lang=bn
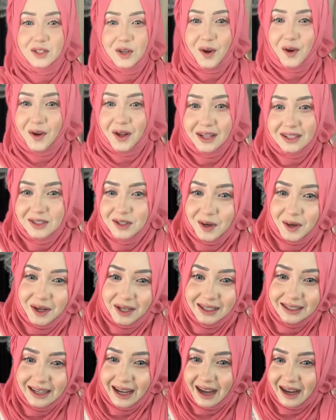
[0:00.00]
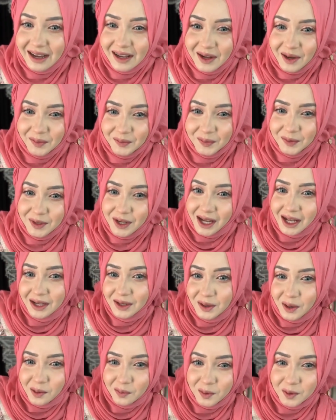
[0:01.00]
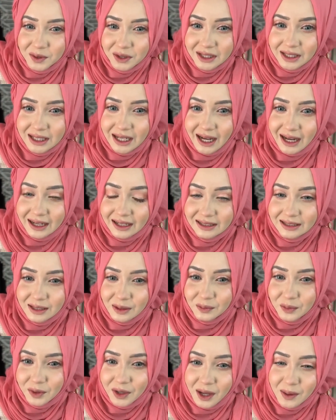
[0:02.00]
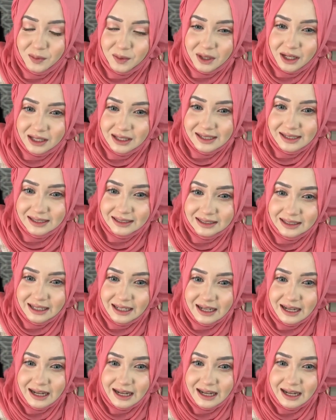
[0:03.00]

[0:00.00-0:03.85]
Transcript: সকাল সকাল হাই আপু হ্যালো অবন্তি আয়াত আপু কেমন আছেন